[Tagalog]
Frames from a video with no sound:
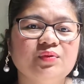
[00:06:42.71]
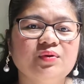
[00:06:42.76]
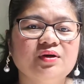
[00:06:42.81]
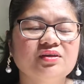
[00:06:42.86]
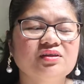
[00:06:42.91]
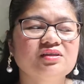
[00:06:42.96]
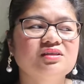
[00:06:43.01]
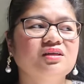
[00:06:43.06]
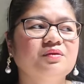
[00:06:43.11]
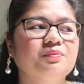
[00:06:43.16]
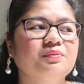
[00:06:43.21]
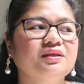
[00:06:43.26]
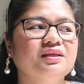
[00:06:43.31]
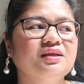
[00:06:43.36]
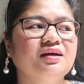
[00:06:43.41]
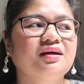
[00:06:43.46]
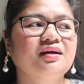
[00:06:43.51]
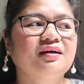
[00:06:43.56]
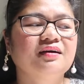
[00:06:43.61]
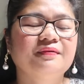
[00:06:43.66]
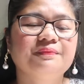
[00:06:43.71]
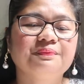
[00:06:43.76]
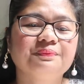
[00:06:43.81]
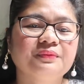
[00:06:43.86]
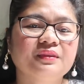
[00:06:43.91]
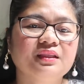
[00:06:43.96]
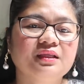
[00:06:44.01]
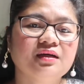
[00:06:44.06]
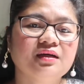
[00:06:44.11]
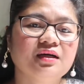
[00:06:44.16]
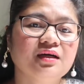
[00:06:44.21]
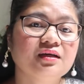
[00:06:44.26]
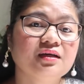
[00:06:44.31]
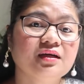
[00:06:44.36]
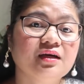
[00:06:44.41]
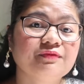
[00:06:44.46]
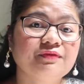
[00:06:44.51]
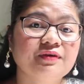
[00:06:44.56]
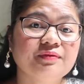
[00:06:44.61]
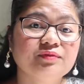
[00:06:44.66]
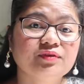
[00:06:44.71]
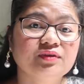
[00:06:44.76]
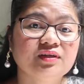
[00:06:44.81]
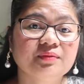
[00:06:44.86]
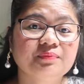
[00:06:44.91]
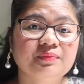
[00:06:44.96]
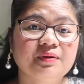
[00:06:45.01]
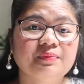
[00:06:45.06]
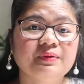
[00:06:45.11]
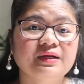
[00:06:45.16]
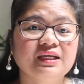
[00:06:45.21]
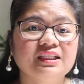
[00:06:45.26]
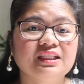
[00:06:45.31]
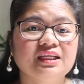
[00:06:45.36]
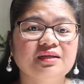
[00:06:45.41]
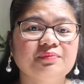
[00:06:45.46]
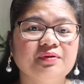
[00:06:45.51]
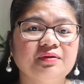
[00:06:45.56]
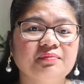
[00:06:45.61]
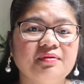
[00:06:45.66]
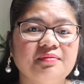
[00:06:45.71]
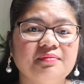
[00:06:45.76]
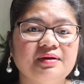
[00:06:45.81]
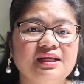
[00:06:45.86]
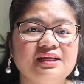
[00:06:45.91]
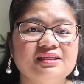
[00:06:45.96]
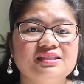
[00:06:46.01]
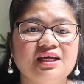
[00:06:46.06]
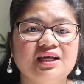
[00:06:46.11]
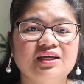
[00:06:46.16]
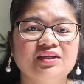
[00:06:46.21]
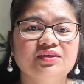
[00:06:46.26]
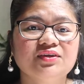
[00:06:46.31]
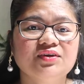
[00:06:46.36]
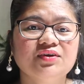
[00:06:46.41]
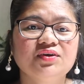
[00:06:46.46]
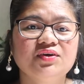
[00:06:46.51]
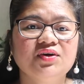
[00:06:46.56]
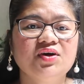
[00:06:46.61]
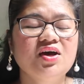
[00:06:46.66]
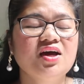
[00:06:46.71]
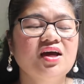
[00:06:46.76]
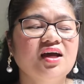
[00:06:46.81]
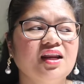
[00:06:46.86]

Huwag niya isipin niya, ay, afam nyo nagpapakita ng pagmamahal sa inyo.